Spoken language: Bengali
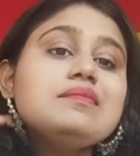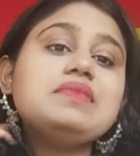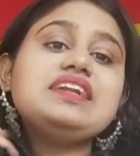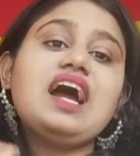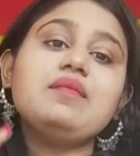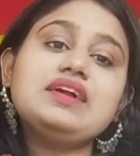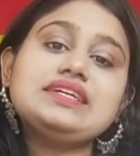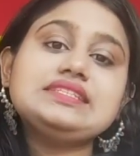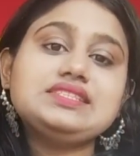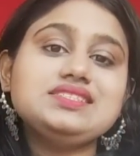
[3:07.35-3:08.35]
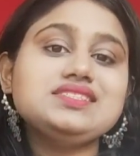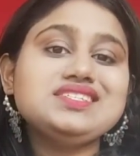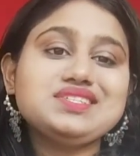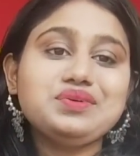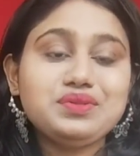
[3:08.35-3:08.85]
বাট আমার ক্ষেত্রে
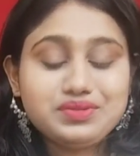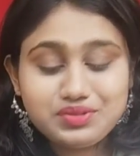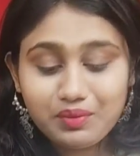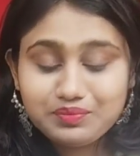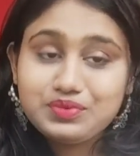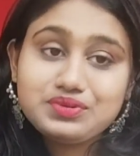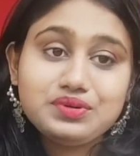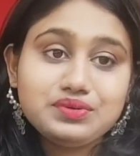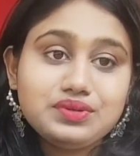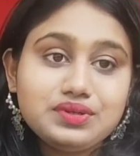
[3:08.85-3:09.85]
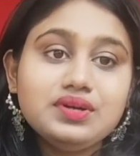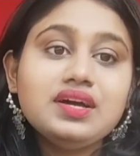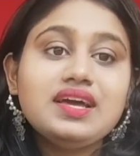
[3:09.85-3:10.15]
জিনিসটা হলো সম্পূর্ণ উল্টো